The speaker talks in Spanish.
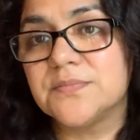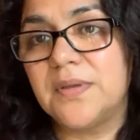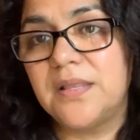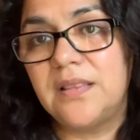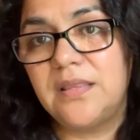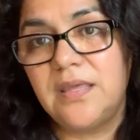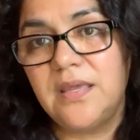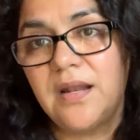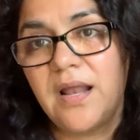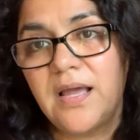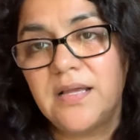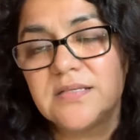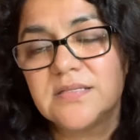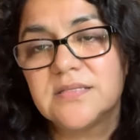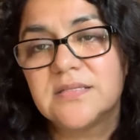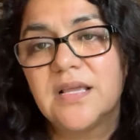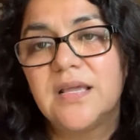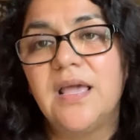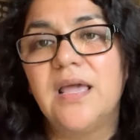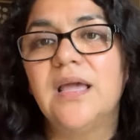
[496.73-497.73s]

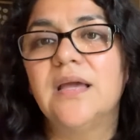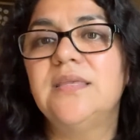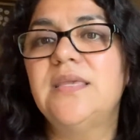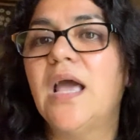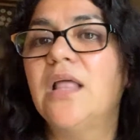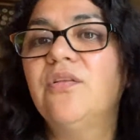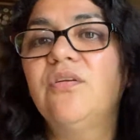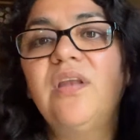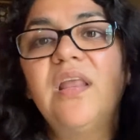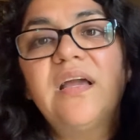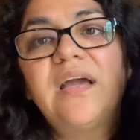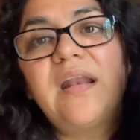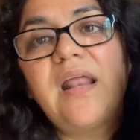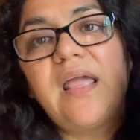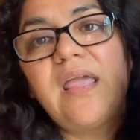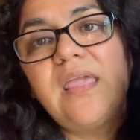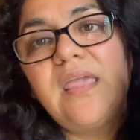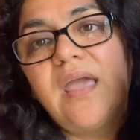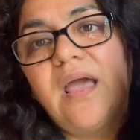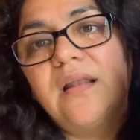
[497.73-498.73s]
mentiras, ya no le
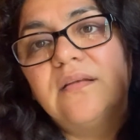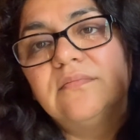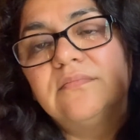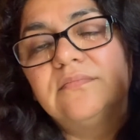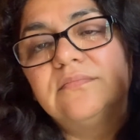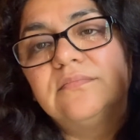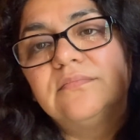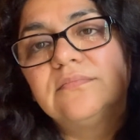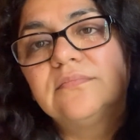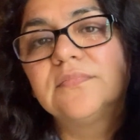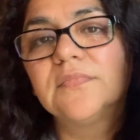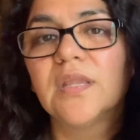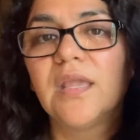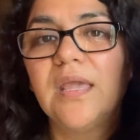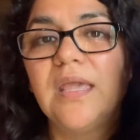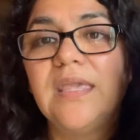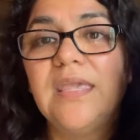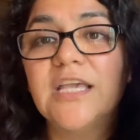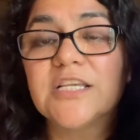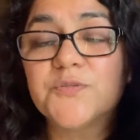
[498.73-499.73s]
creían.
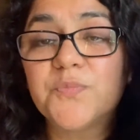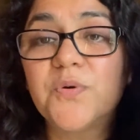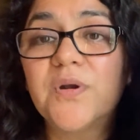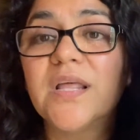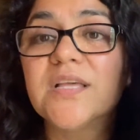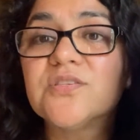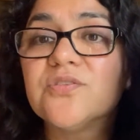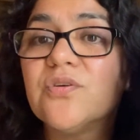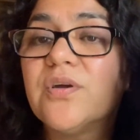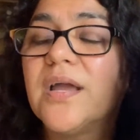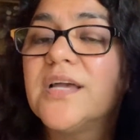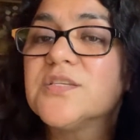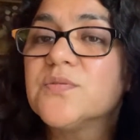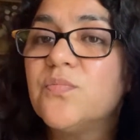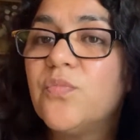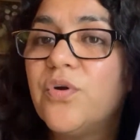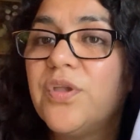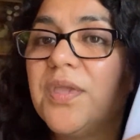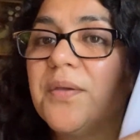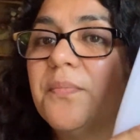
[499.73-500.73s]
Y es por eso que es
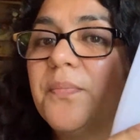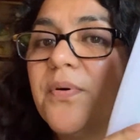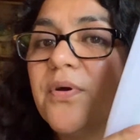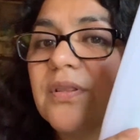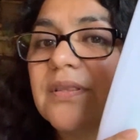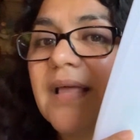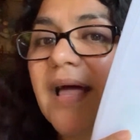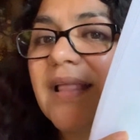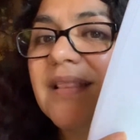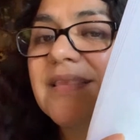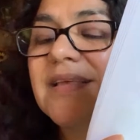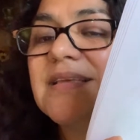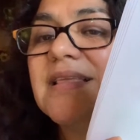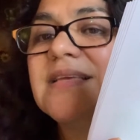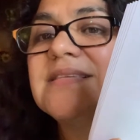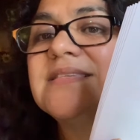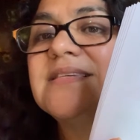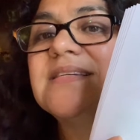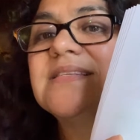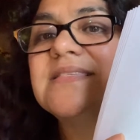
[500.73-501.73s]
muy importante
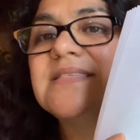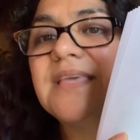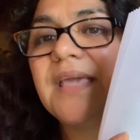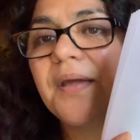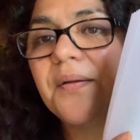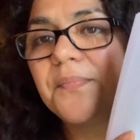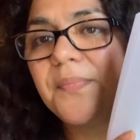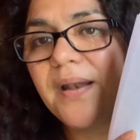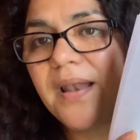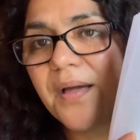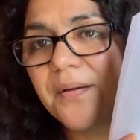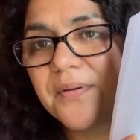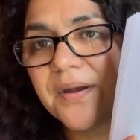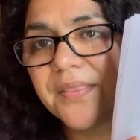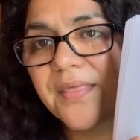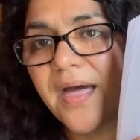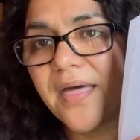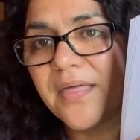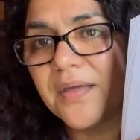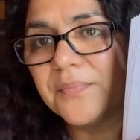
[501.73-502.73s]
decir siempre la
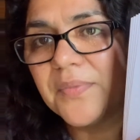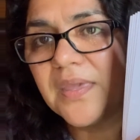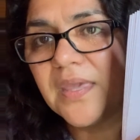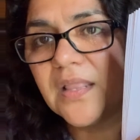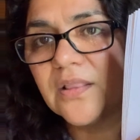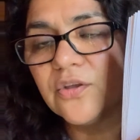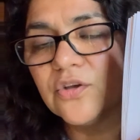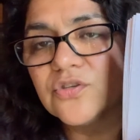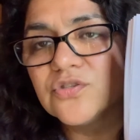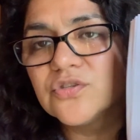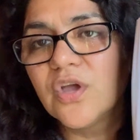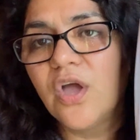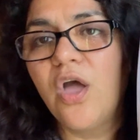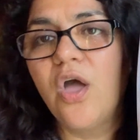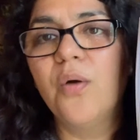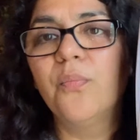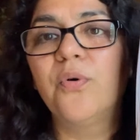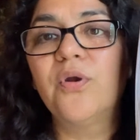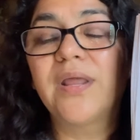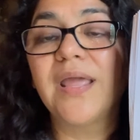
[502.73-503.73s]
verdad, amiguitos,
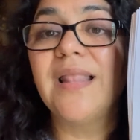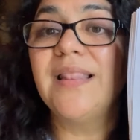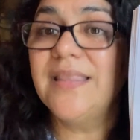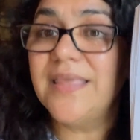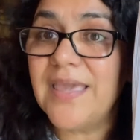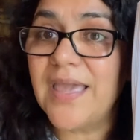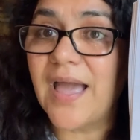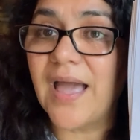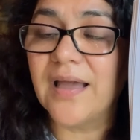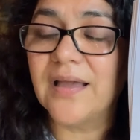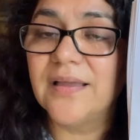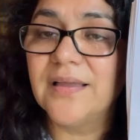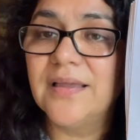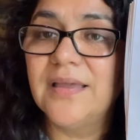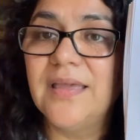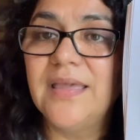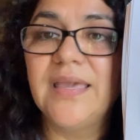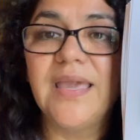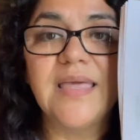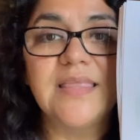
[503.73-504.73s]
porque el día
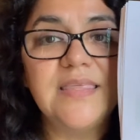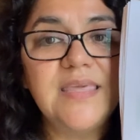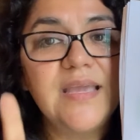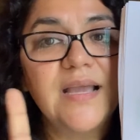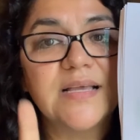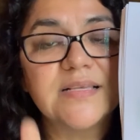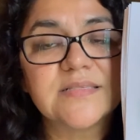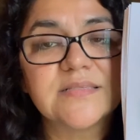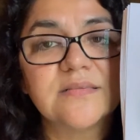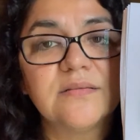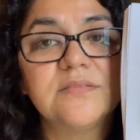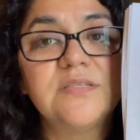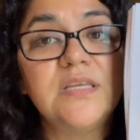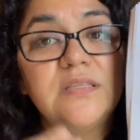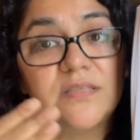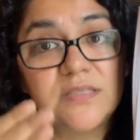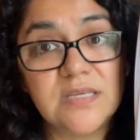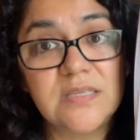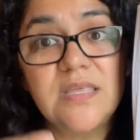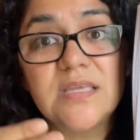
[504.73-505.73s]
que digas, si,
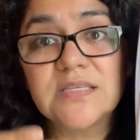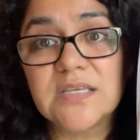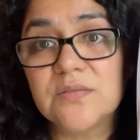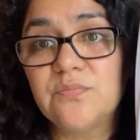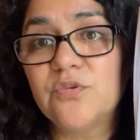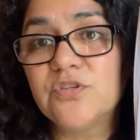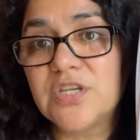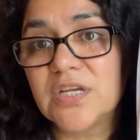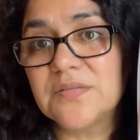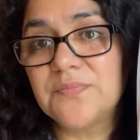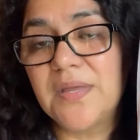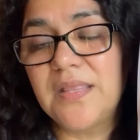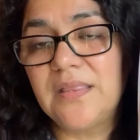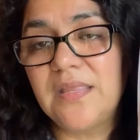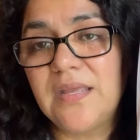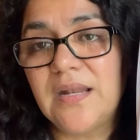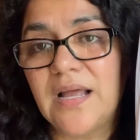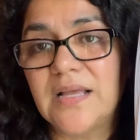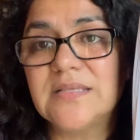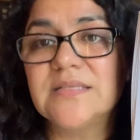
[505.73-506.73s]
si dices muchas
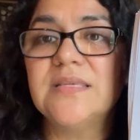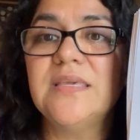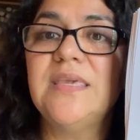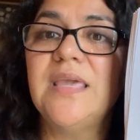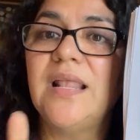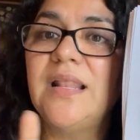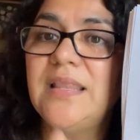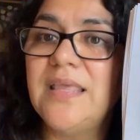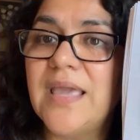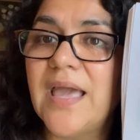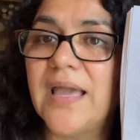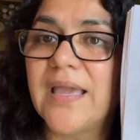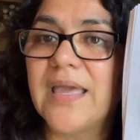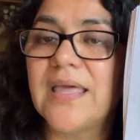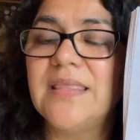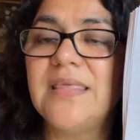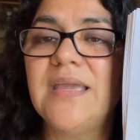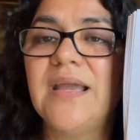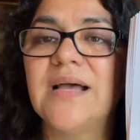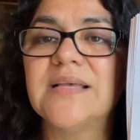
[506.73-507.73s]
mentiras y el día que
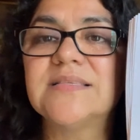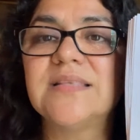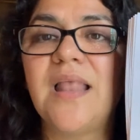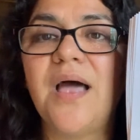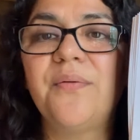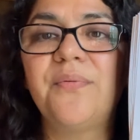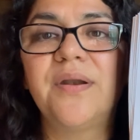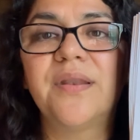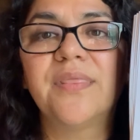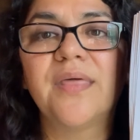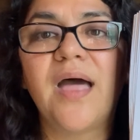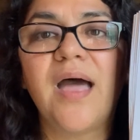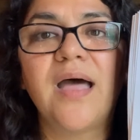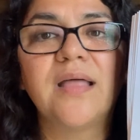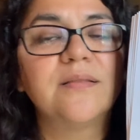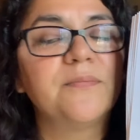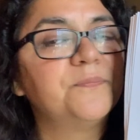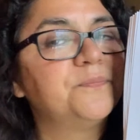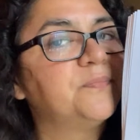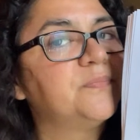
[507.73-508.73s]
digas la
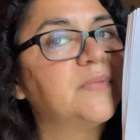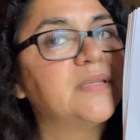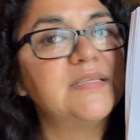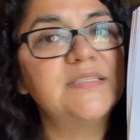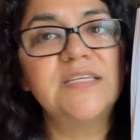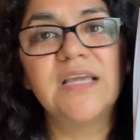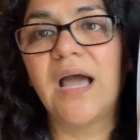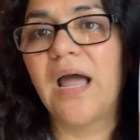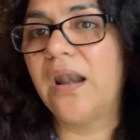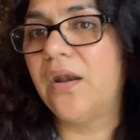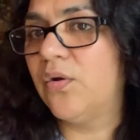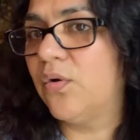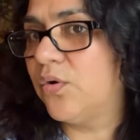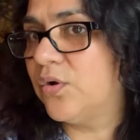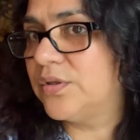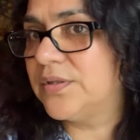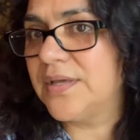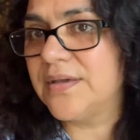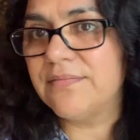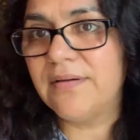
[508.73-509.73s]
verdad, ya
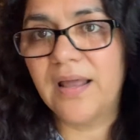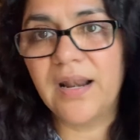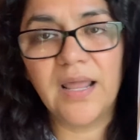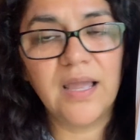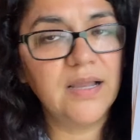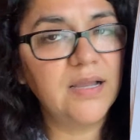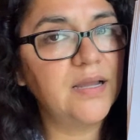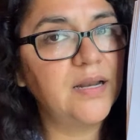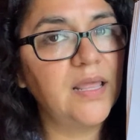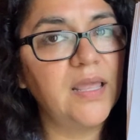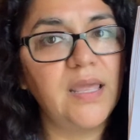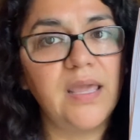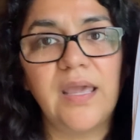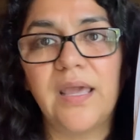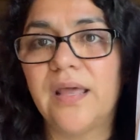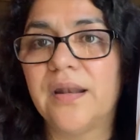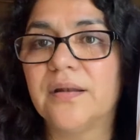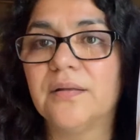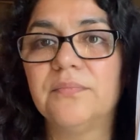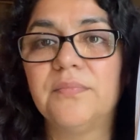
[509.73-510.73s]
no te van a
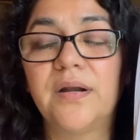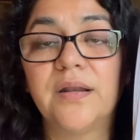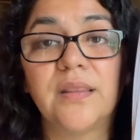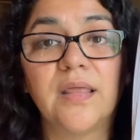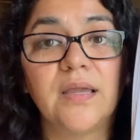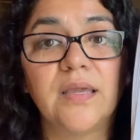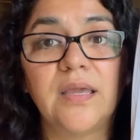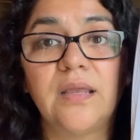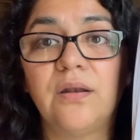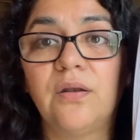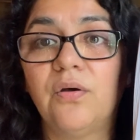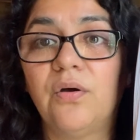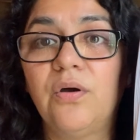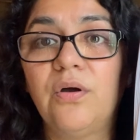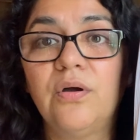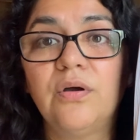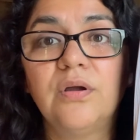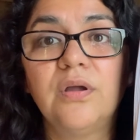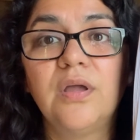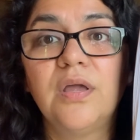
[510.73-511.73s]
creer, ¿verdad que
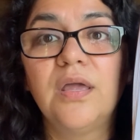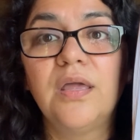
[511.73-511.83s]
no?